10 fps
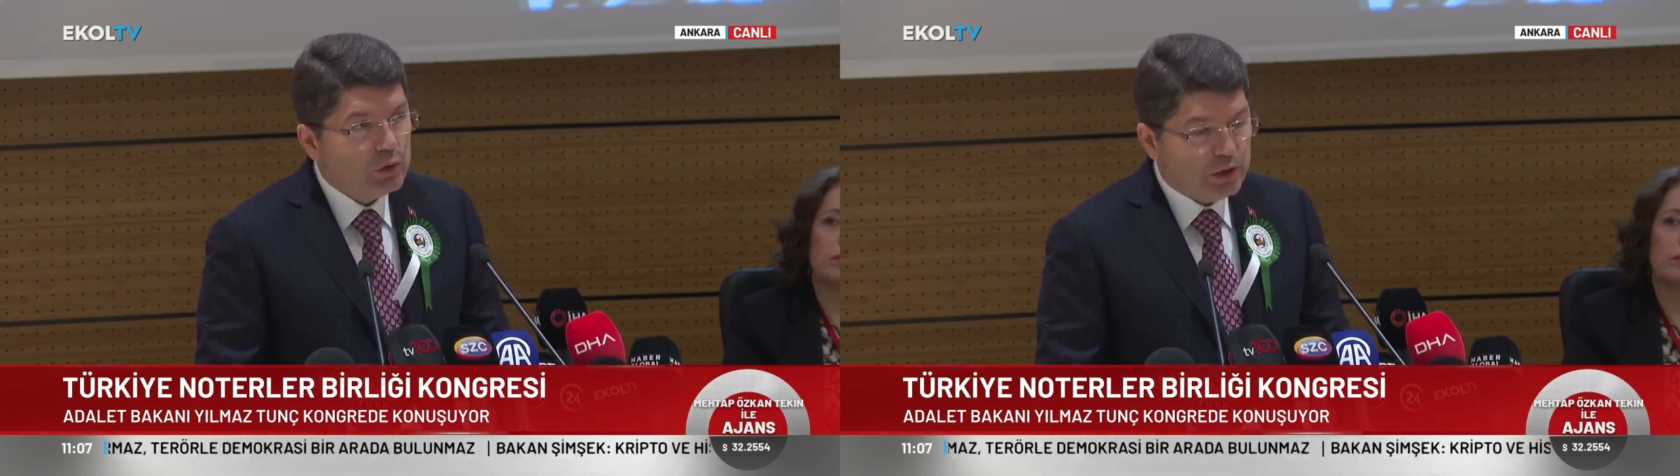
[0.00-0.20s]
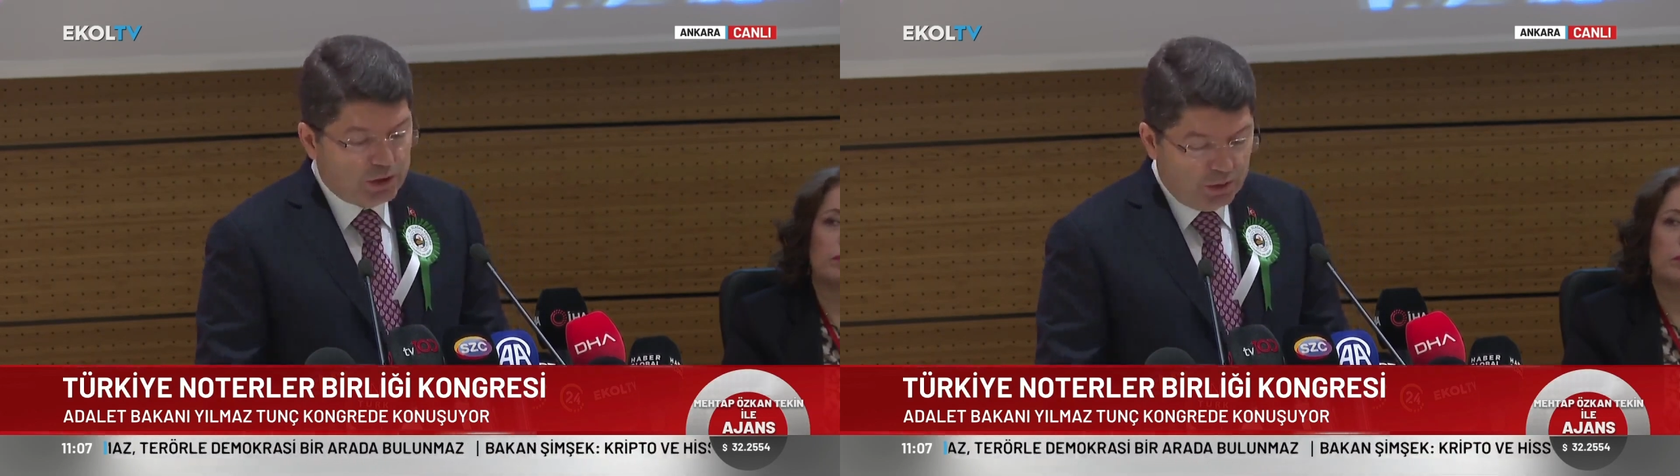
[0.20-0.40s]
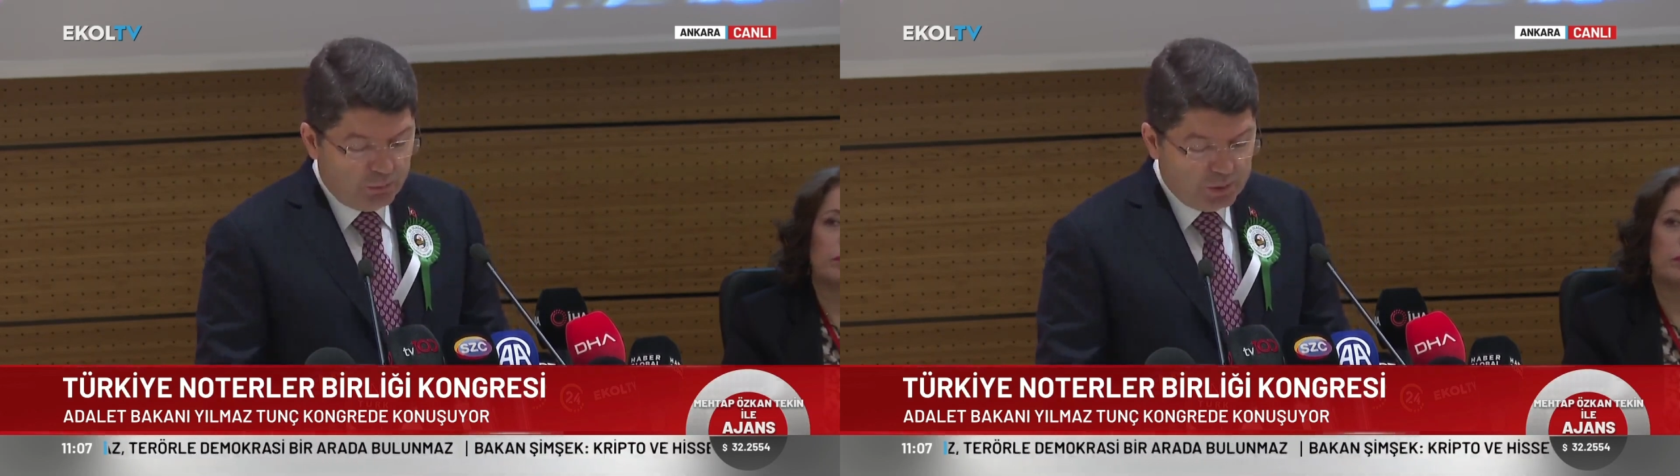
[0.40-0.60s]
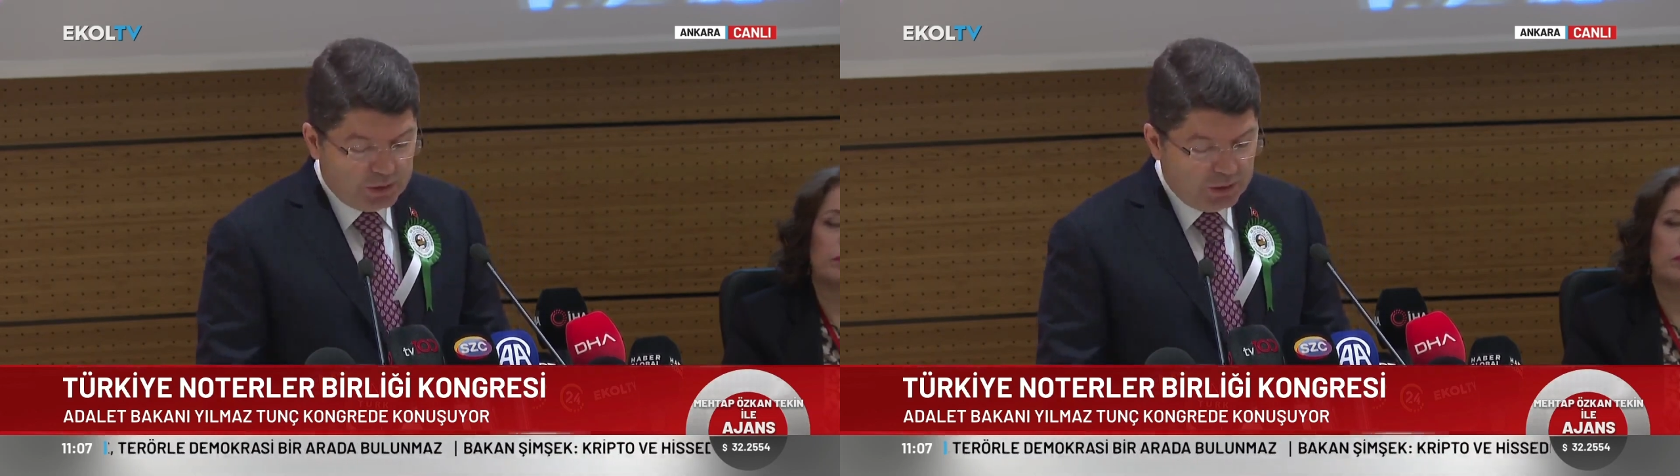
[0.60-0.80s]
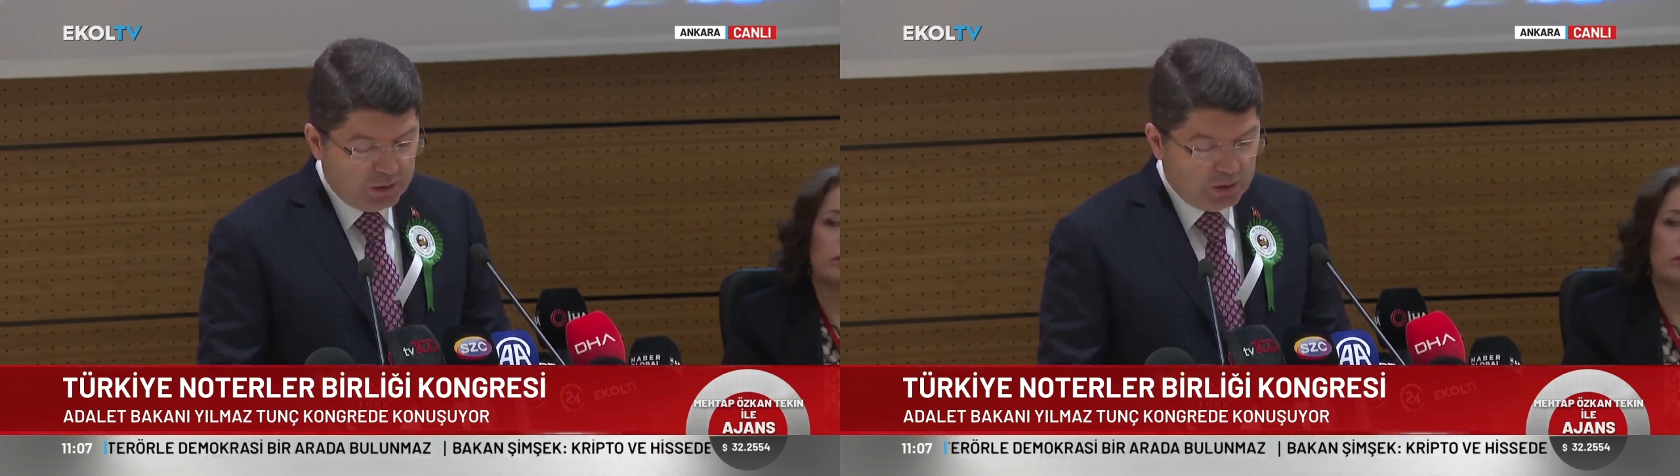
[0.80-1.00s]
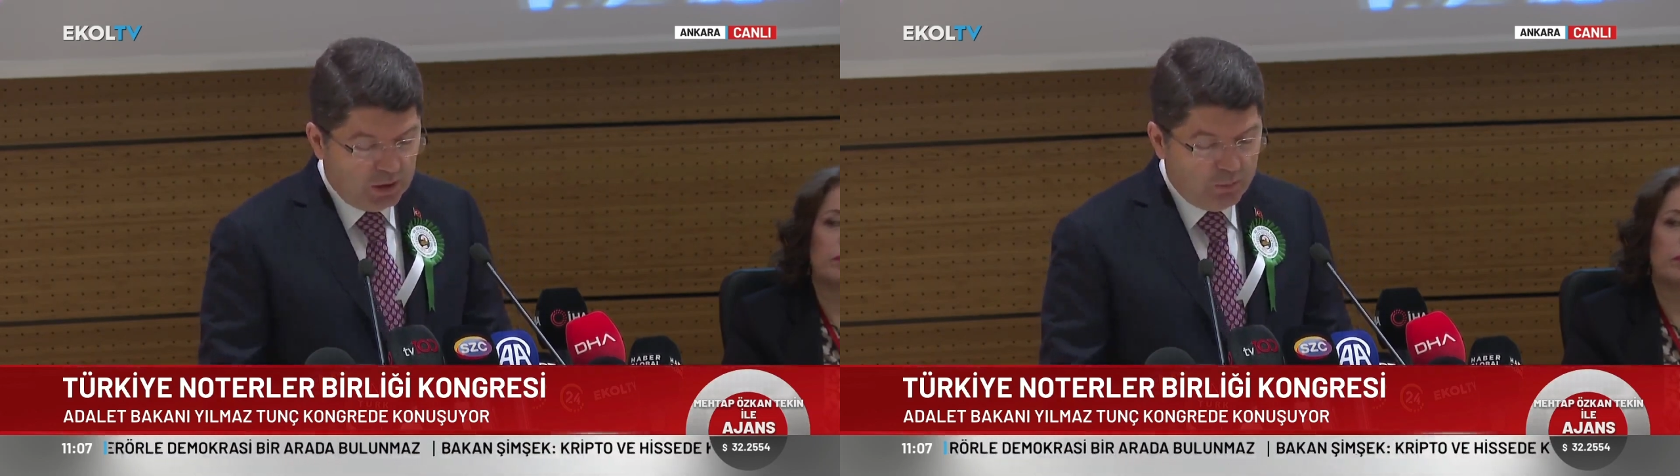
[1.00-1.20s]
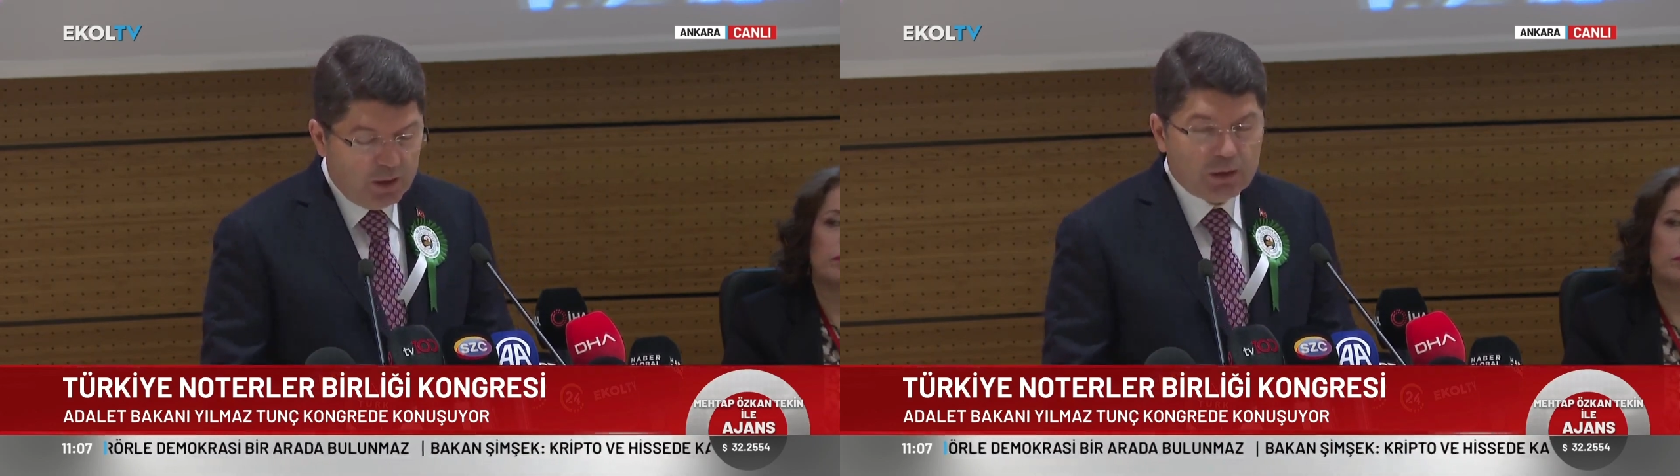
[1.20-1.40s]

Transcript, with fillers: hukuk sistemimizin